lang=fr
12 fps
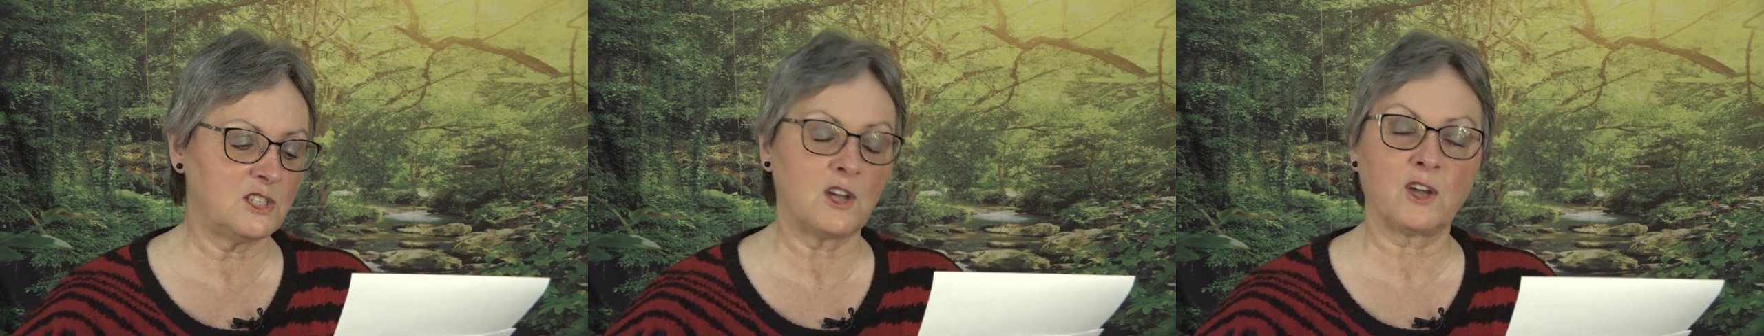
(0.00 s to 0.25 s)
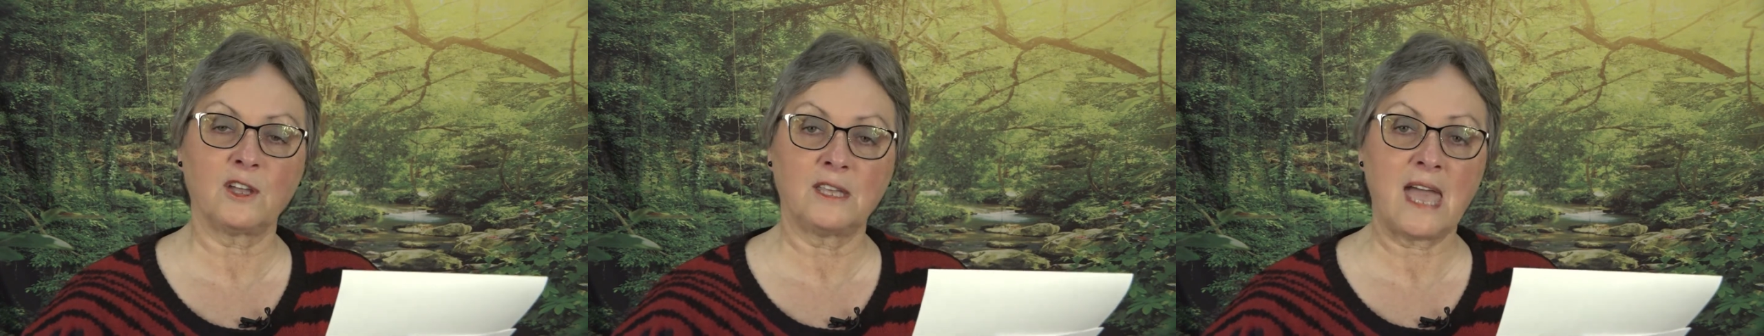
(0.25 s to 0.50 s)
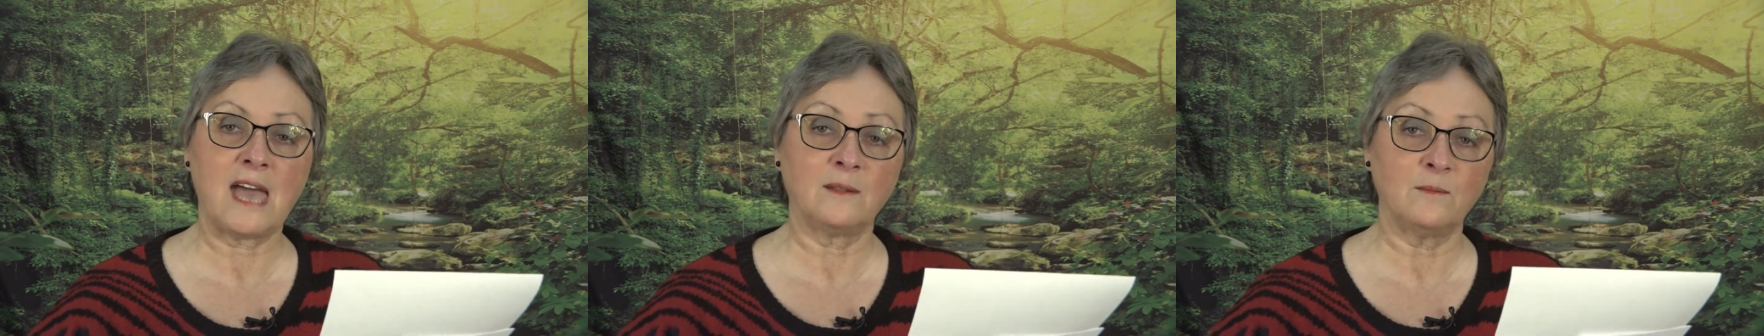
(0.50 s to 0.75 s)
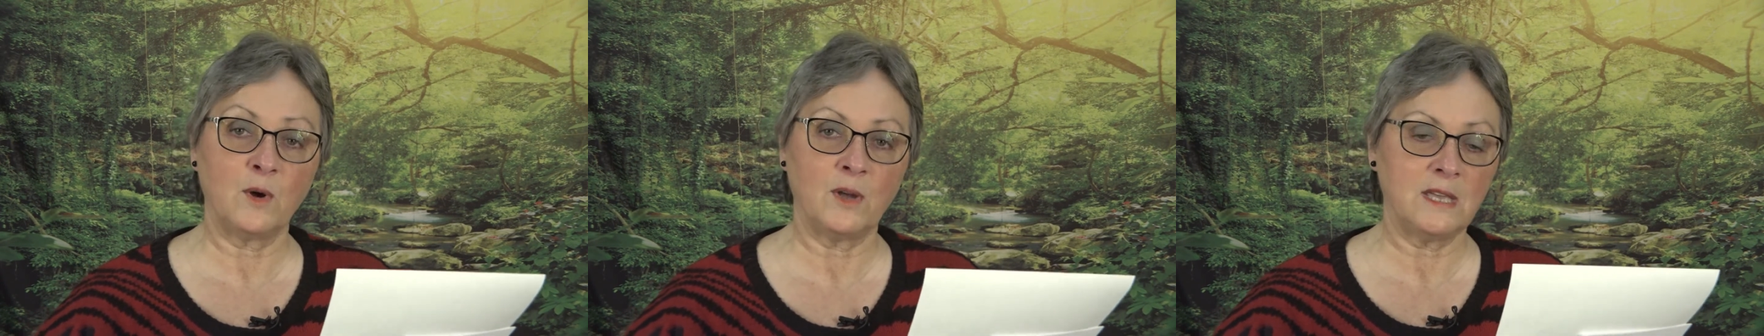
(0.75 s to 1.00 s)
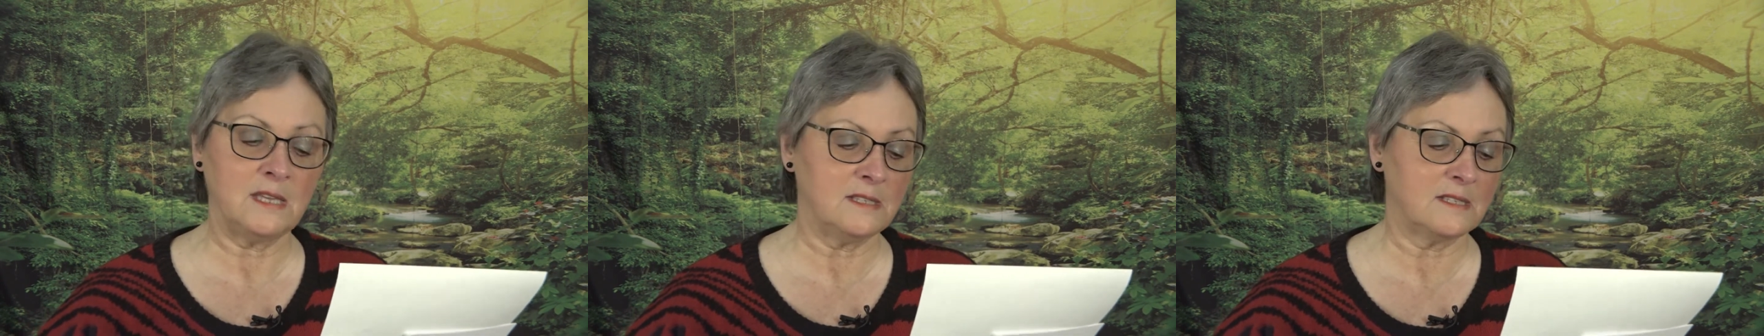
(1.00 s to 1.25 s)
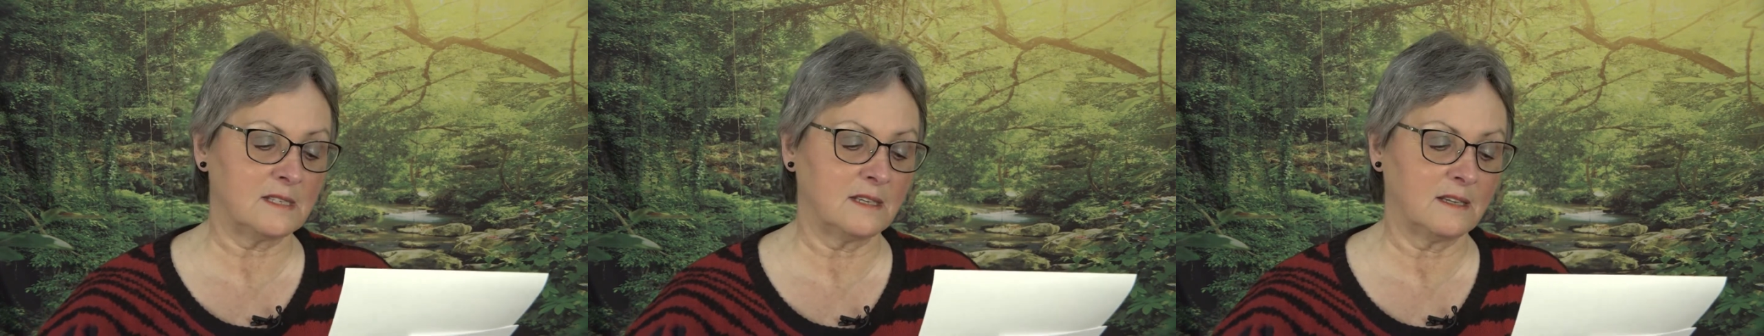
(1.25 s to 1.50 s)
je regarde
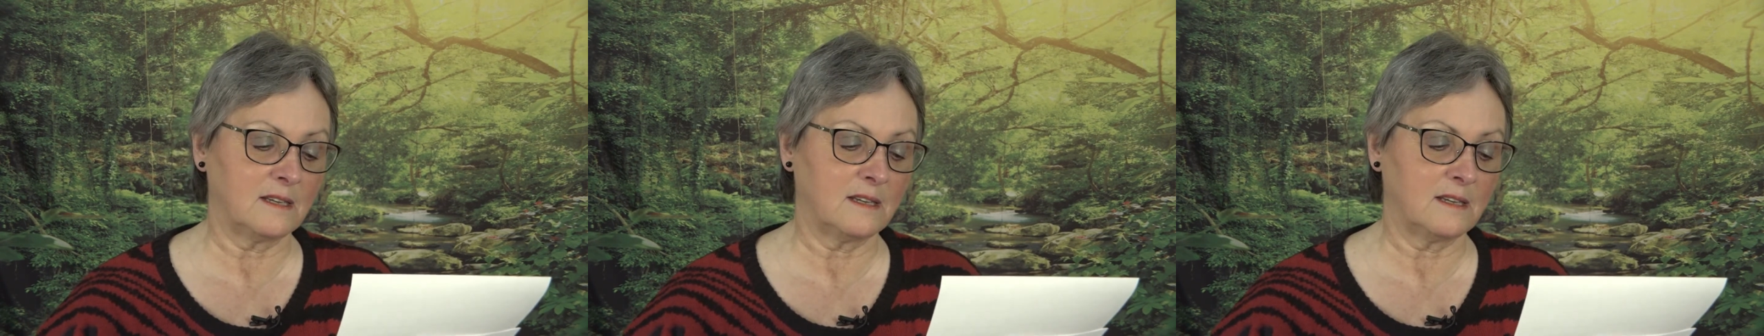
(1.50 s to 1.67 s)
Moïse,